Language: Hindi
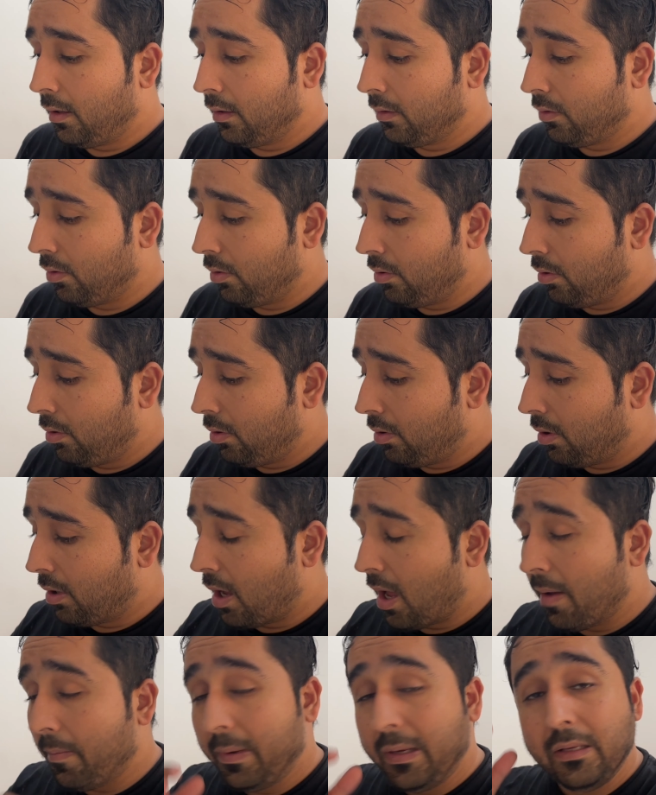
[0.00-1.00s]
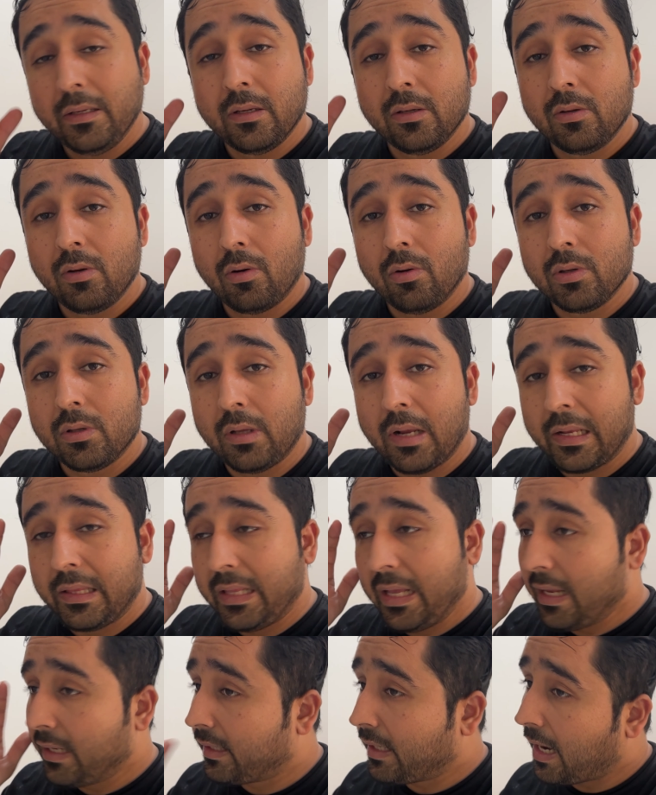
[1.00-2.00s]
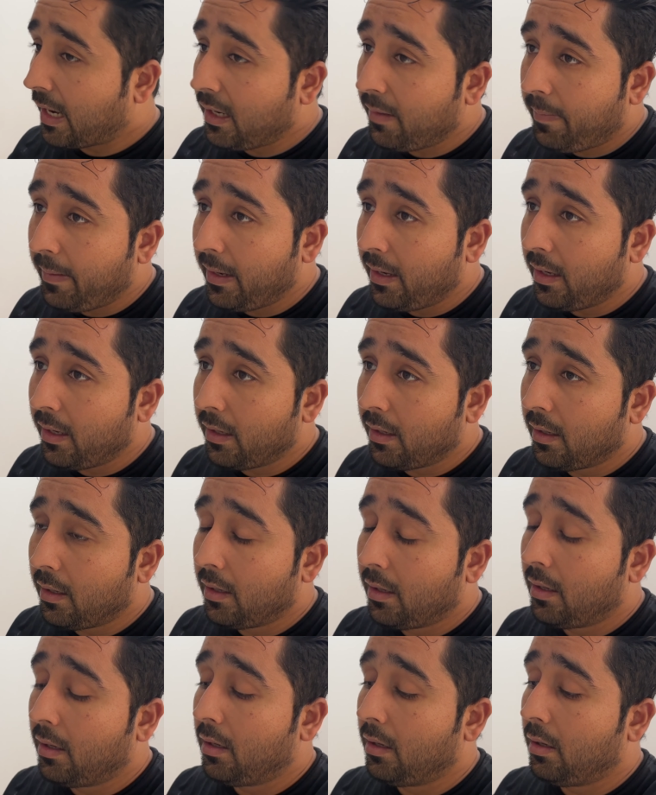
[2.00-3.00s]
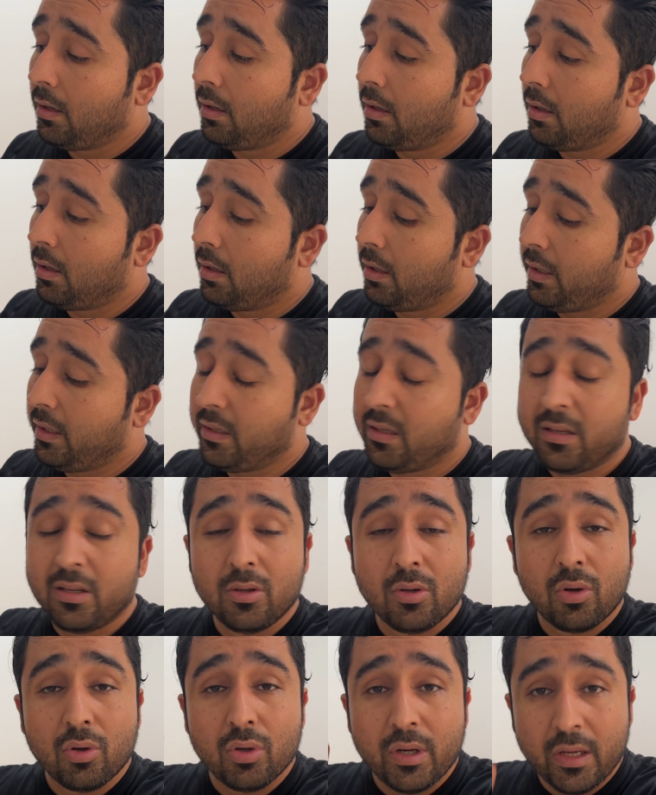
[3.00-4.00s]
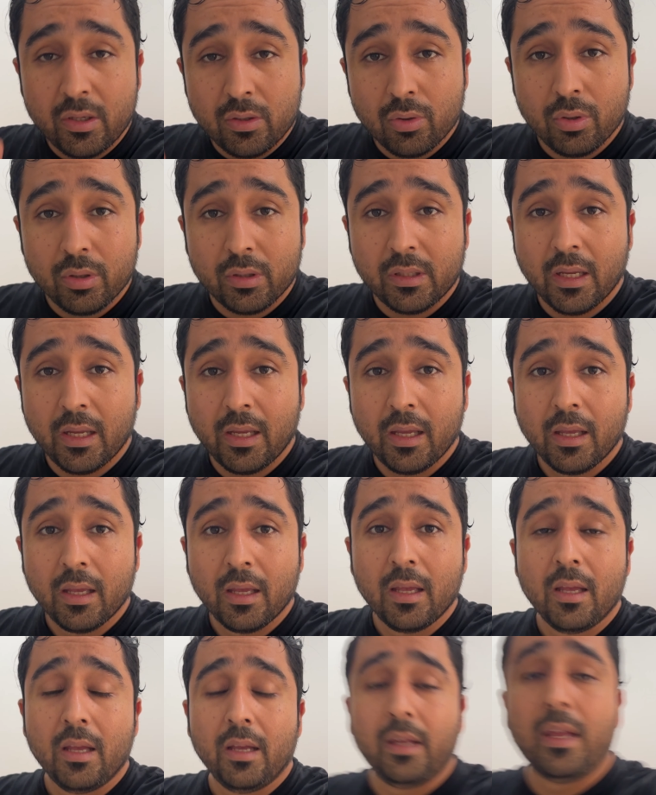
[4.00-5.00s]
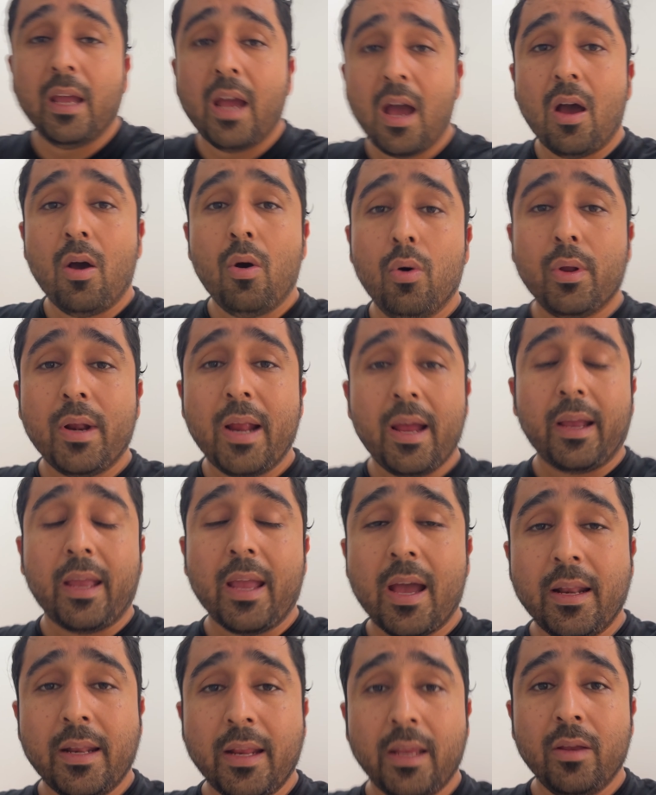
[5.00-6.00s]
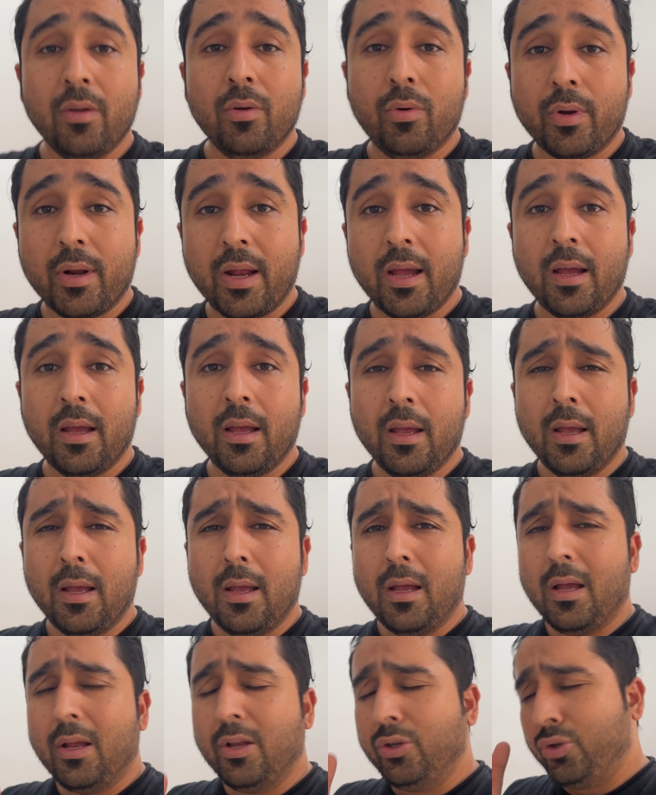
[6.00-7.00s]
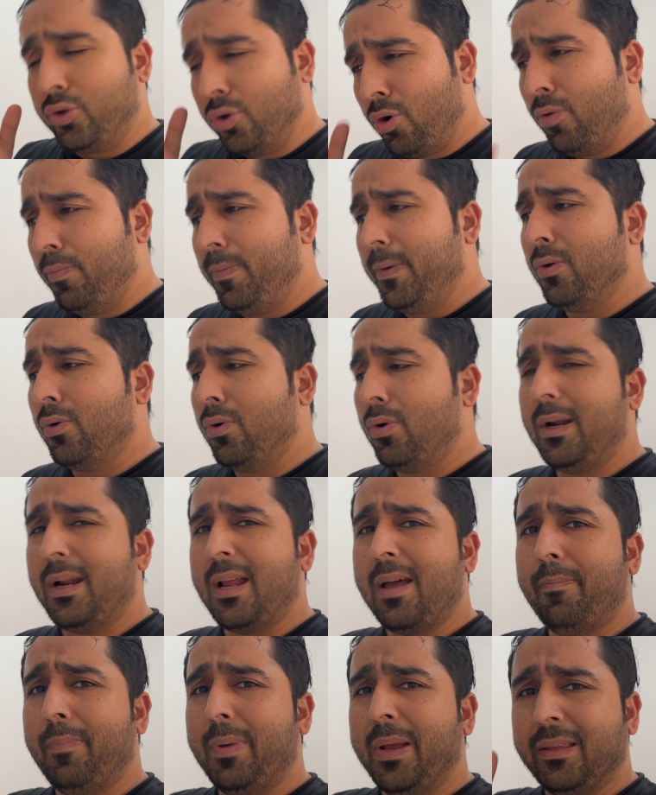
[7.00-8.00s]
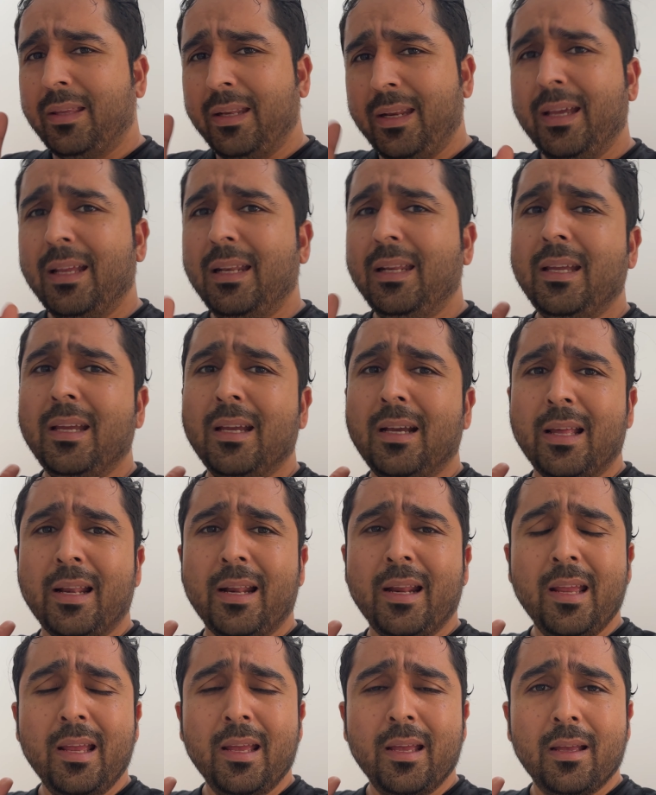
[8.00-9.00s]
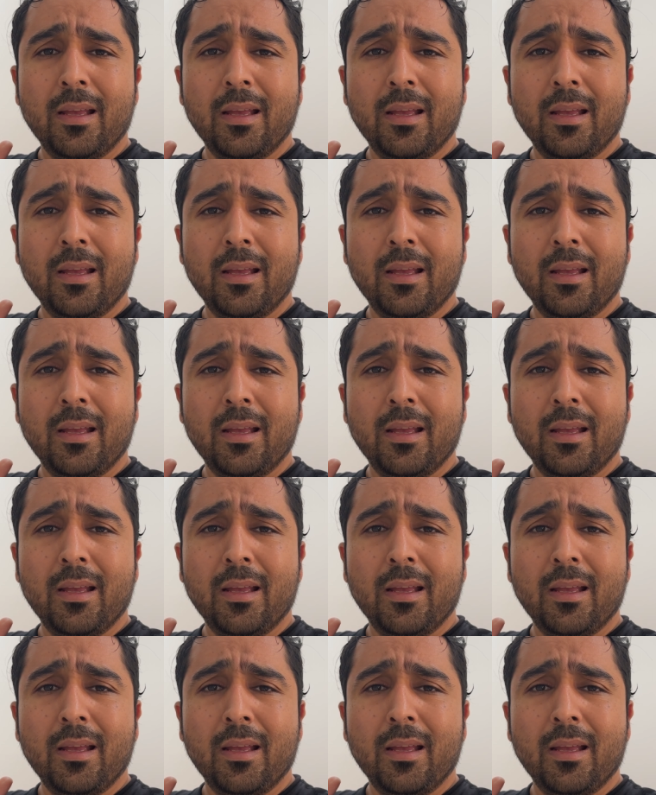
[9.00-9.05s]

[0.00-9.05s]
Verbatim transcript: तो हम इन चीज़ों को रखते हैं साइड पे इन चीज़ों को नहीं सोचते क्या हो रहा है क्या नहीं हो रहा जो भी हो अल्लाह बेहतरी के लिए ये करे